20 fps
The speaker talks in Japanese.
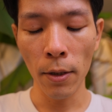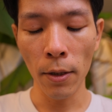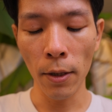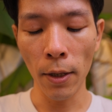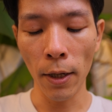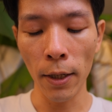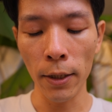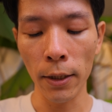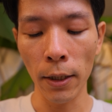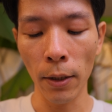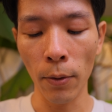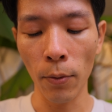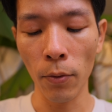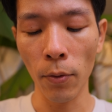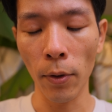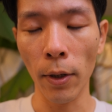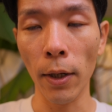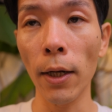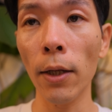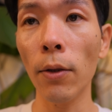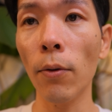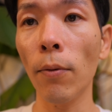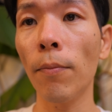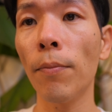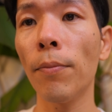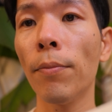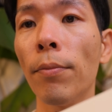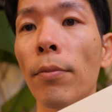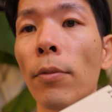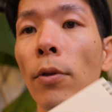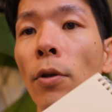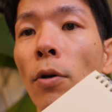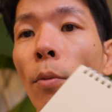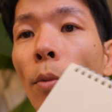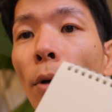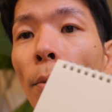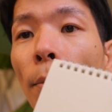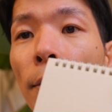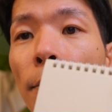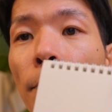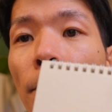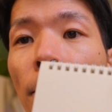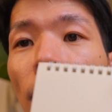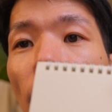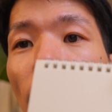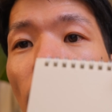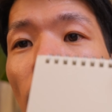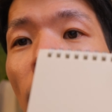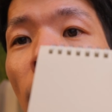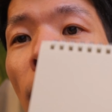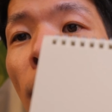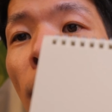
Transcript: 大事なことかなと思いますね。